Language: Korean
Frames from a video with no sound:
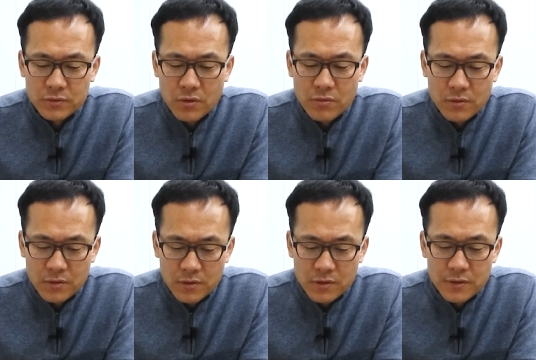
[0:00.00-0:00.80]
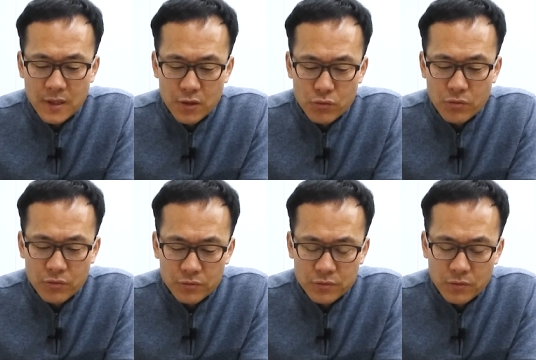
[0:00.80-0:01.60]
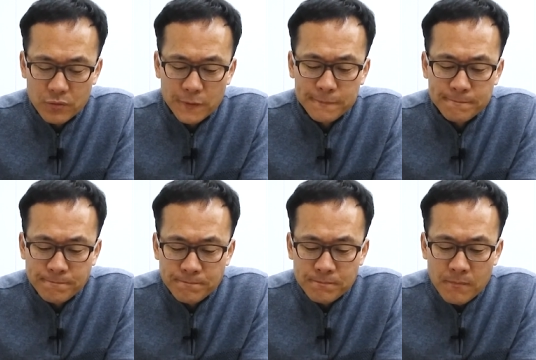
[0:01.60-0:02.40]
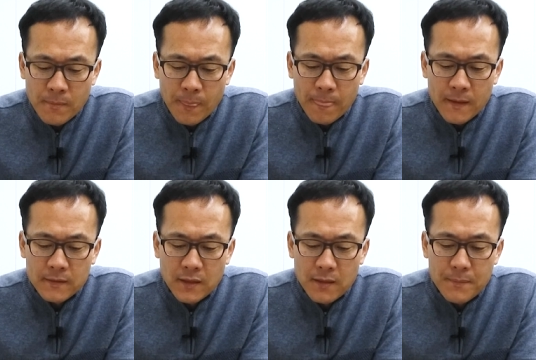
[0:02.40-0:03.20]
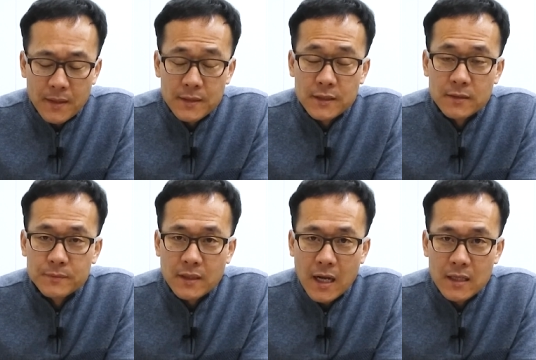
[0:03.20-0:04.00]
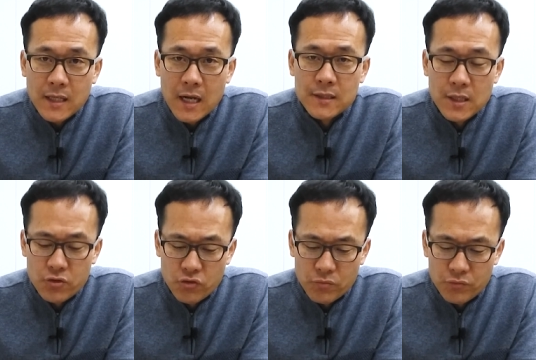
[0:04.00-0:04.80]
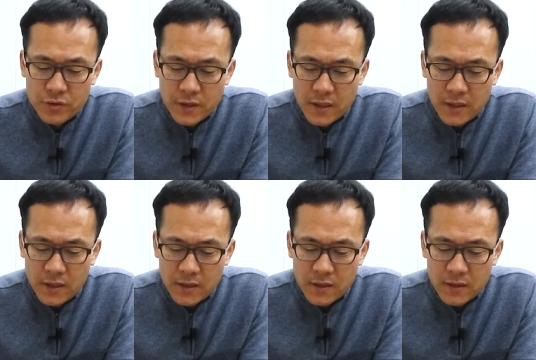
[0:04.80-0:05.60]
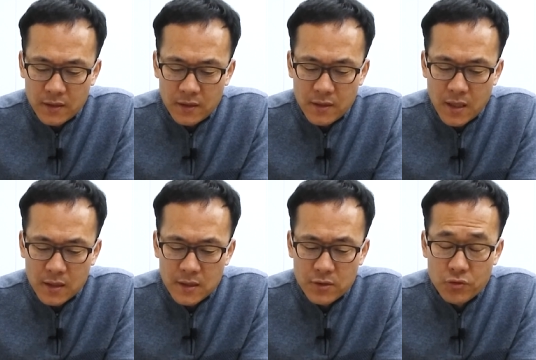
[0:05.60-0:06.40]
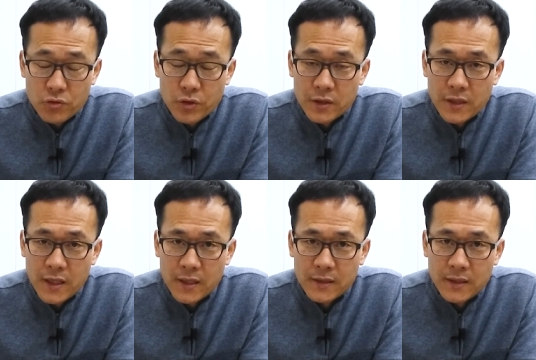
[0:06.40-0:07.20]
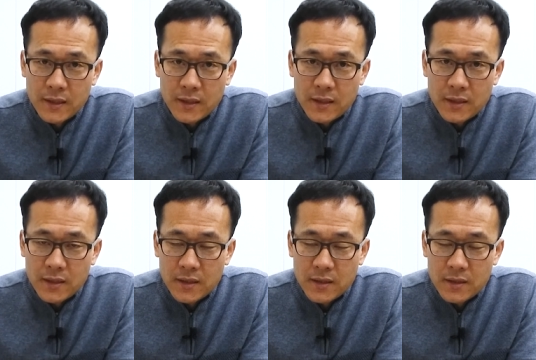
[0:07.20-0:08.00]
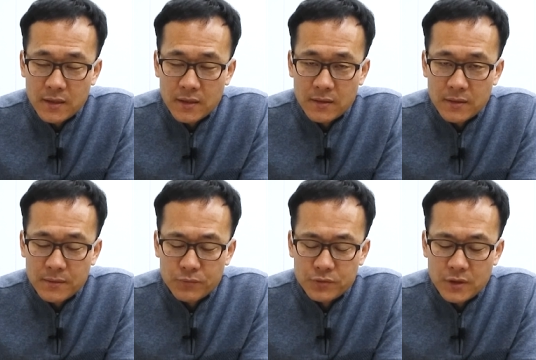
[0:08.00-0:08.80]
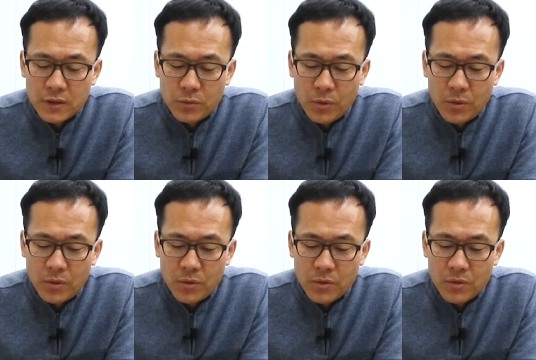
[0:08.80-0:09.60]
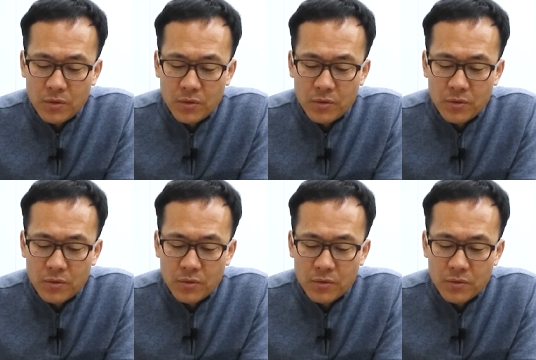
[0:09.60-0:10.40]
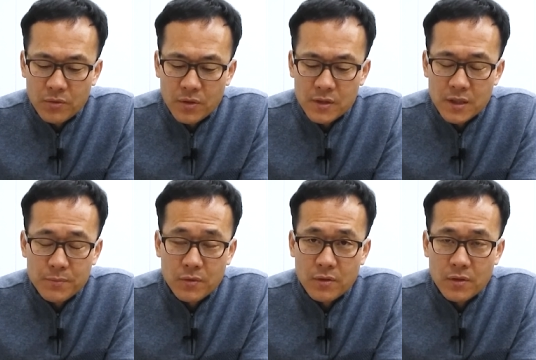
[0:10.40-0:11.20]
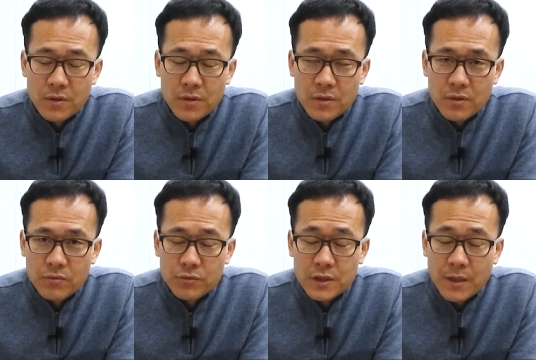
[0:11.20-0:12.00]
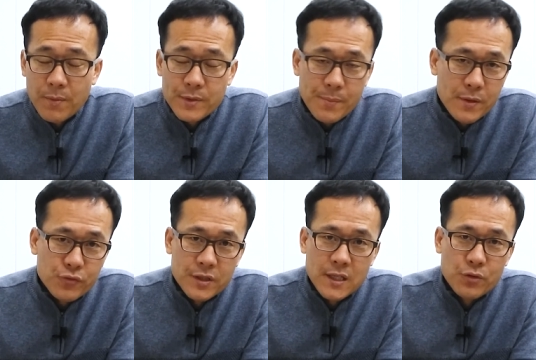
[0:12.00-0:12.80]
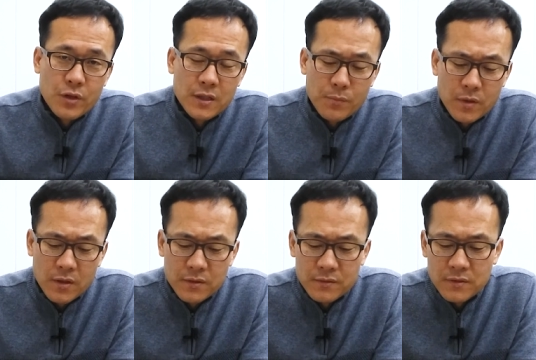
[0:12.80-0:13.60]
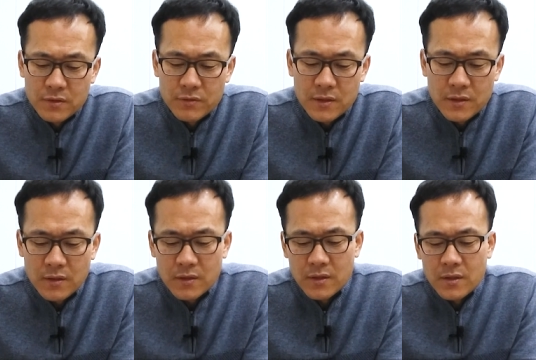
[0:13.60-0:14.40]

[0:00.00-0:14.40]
전, 어, 전 세계적으로 그 다음에 지금 이제 강제징용 문제, 일제 강제징용에 대한 어, 문제도 어, 굉장히 뭐 국제사법재판소에 제소한다 뭐 이런 식으로 해서